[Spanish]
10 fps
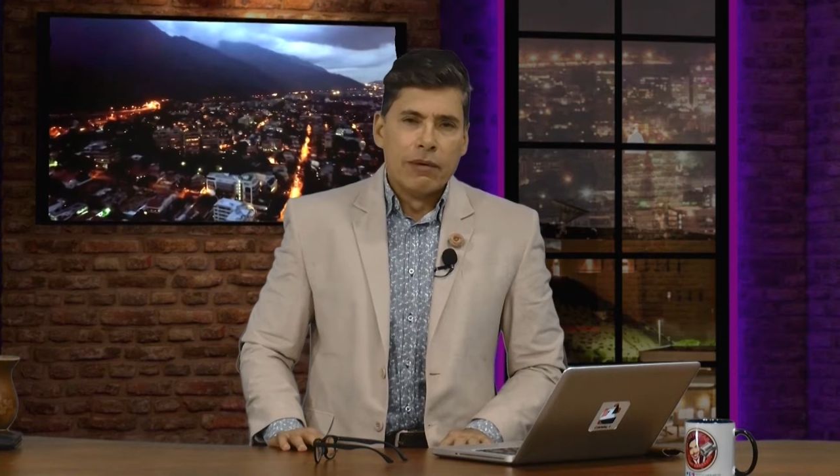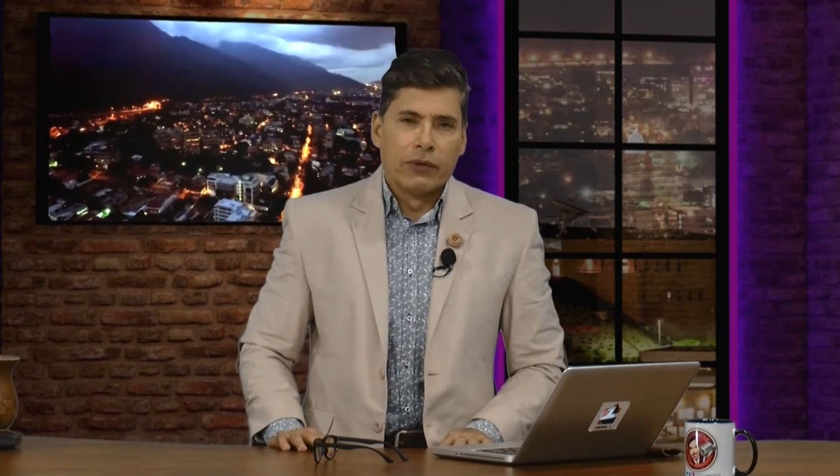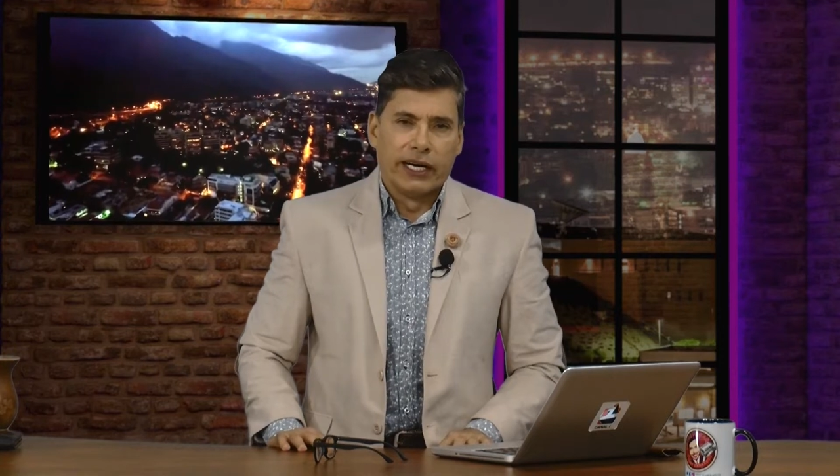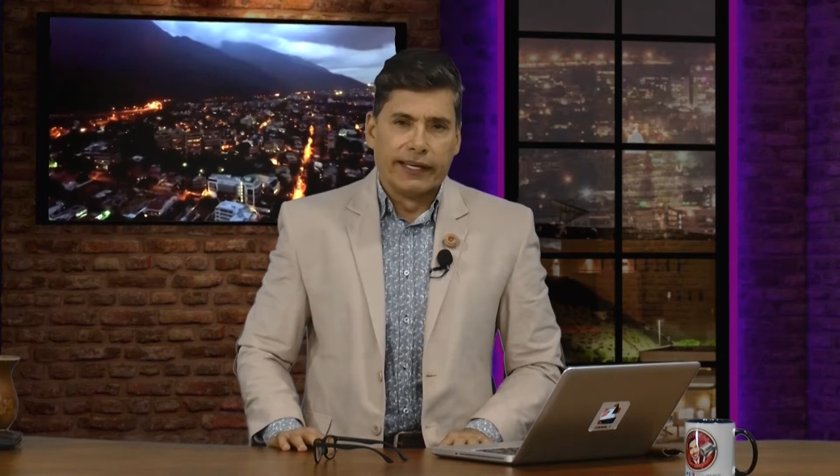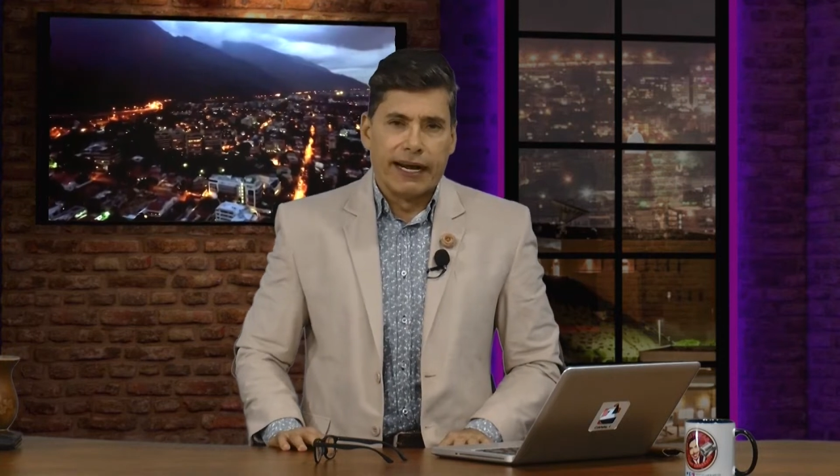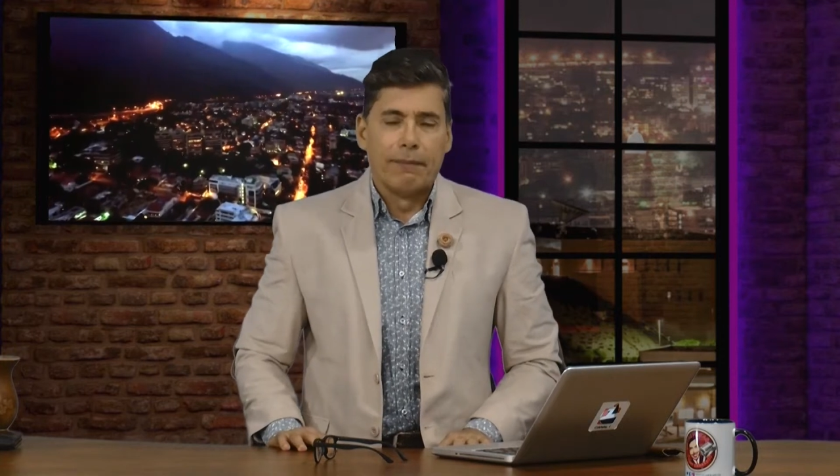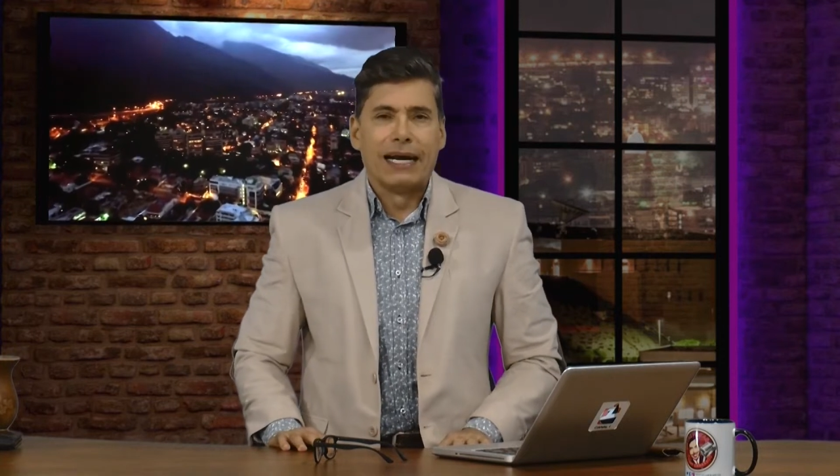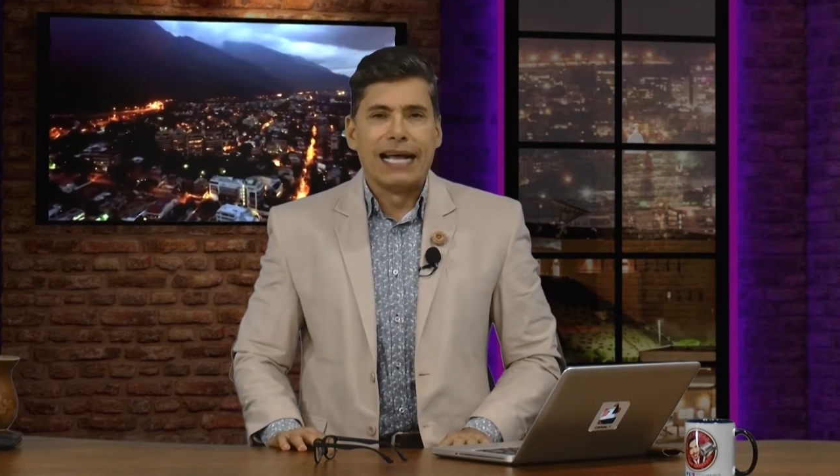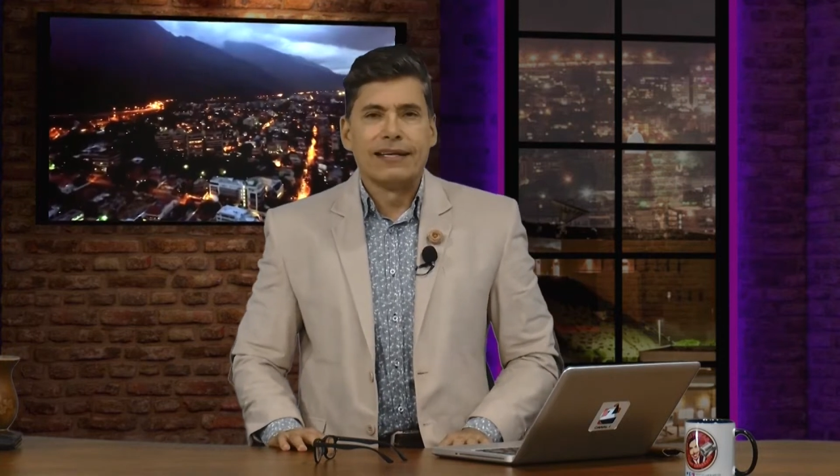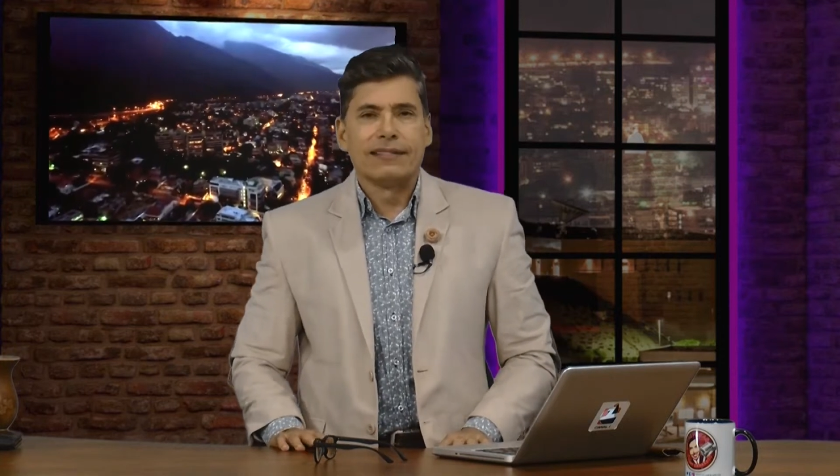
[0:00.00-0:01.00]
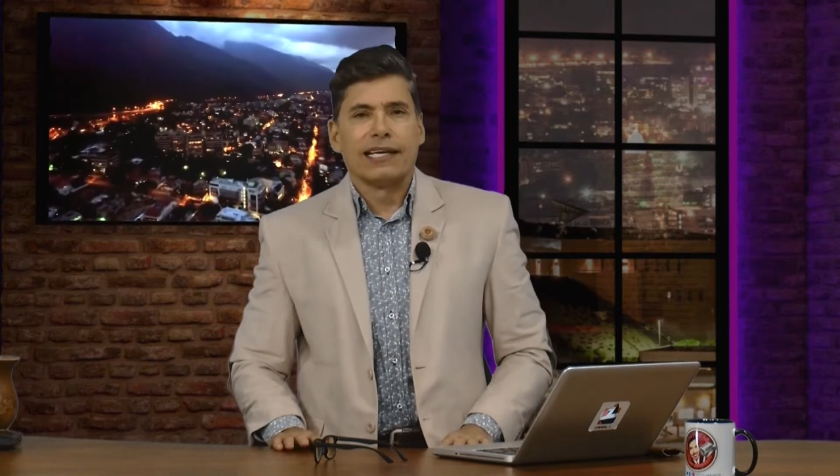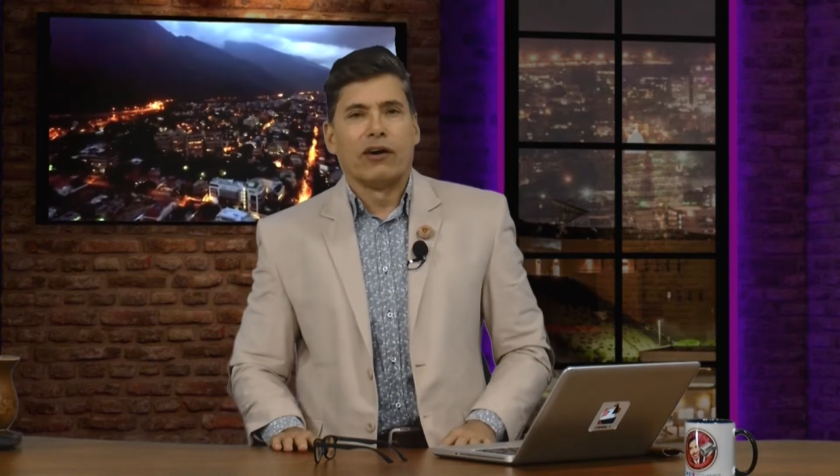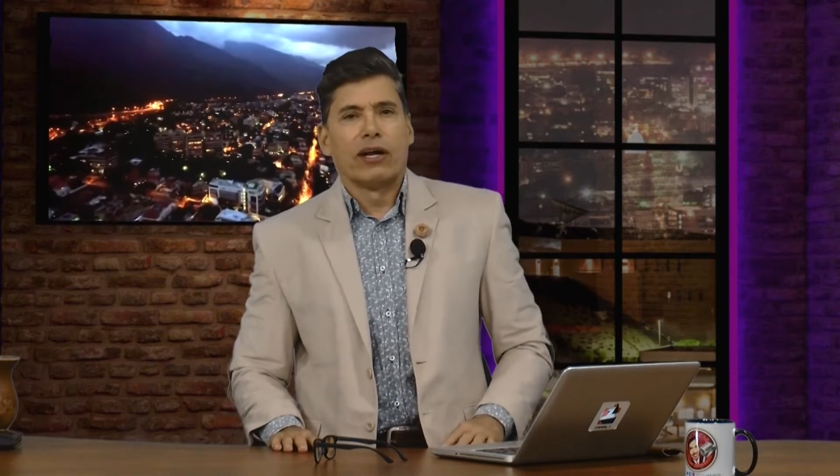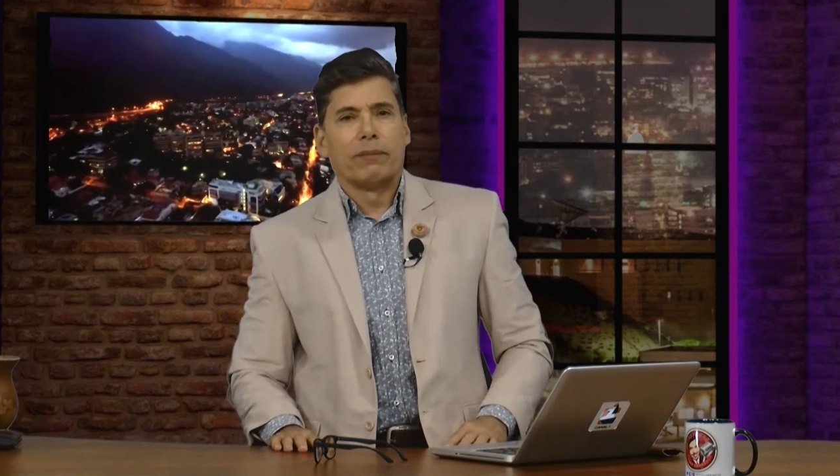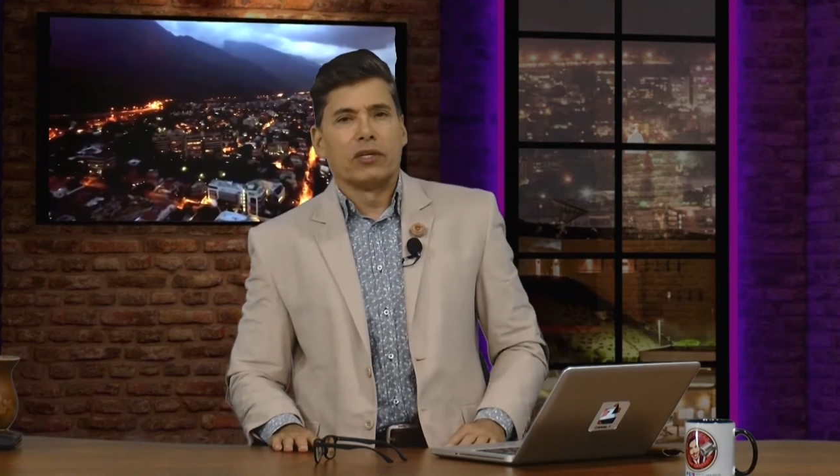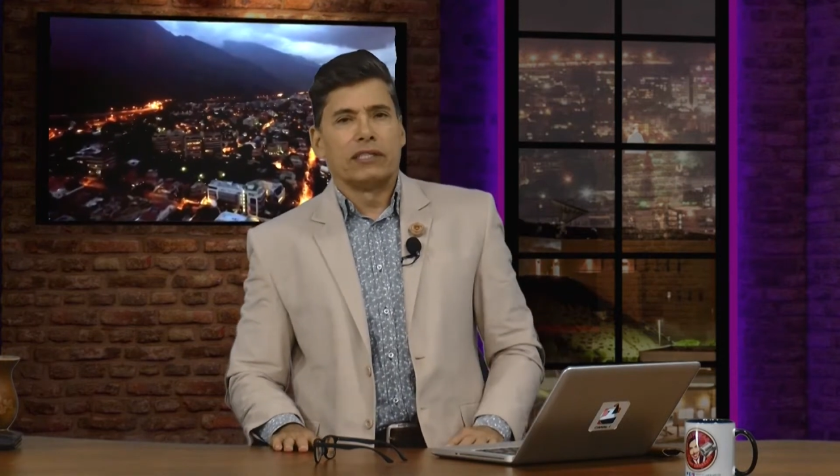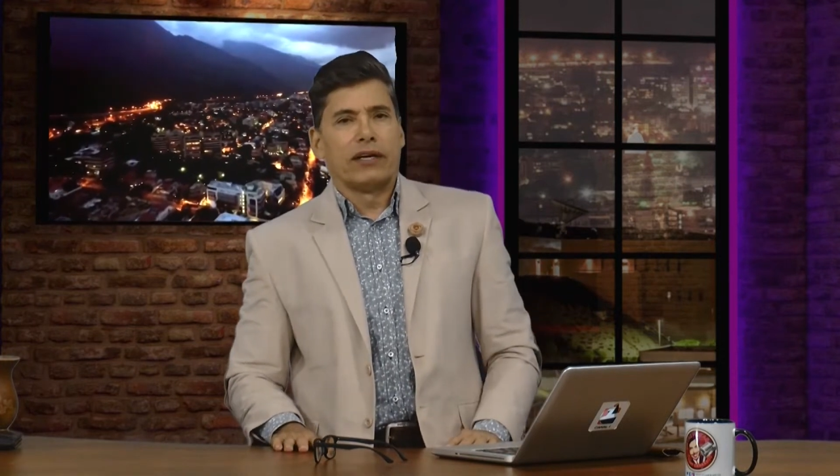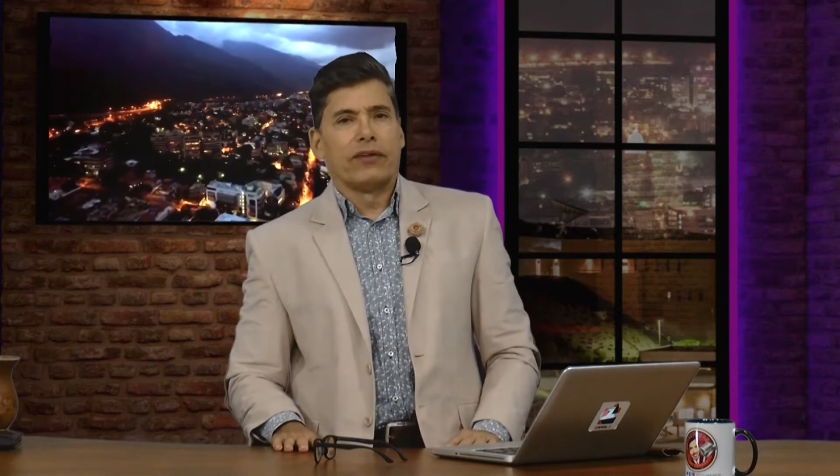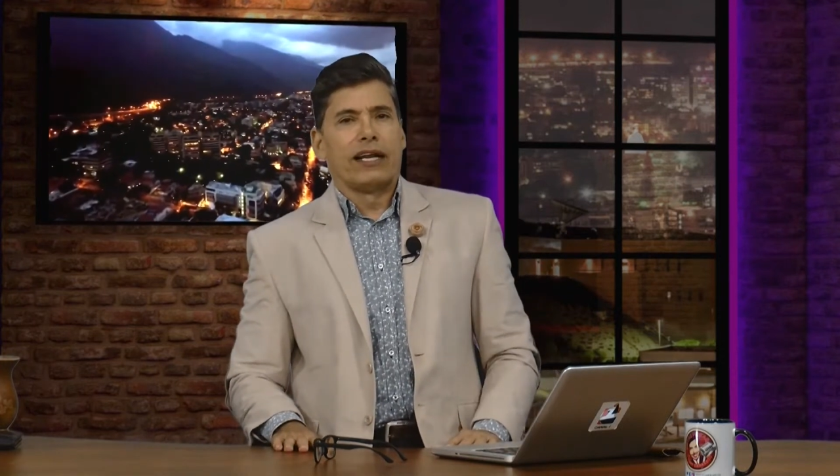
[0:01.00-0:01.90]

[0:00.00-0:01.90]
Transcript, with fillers: por el Gran Valencia, ahora portero